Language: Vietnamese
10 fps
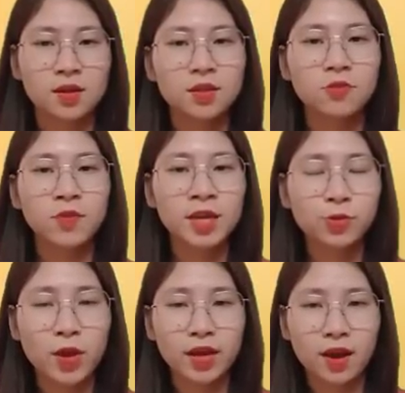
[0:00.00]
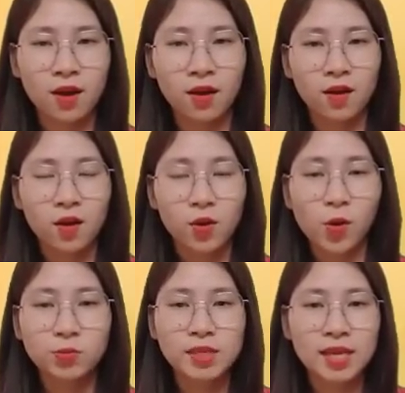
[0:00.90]
Tử vi tuổi Ngọ,
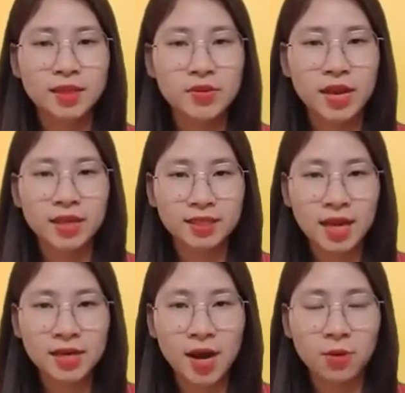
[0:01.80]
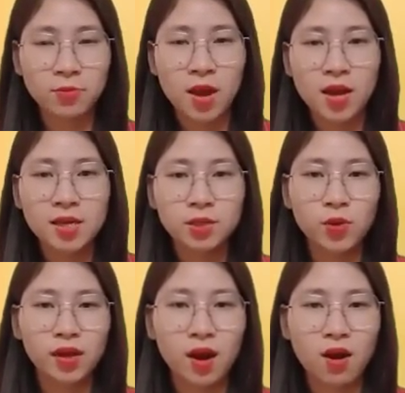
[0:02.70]
cục diện tự hình tác động, người
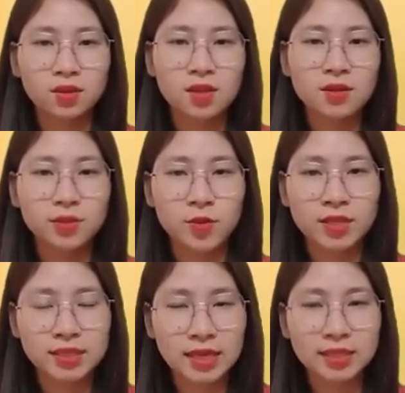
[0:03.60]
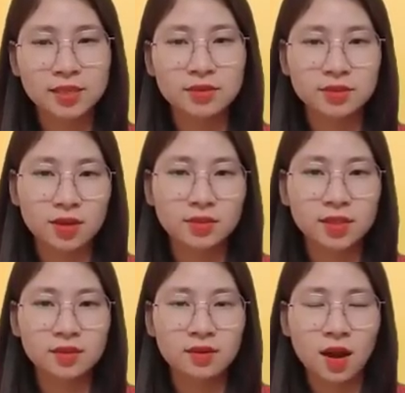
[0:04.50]
tuổi Ngọ thường xuyên chần chừ do
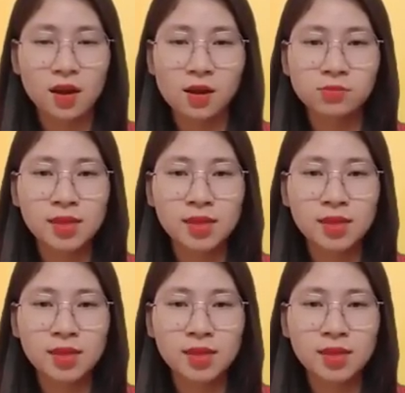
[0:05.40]
dự, không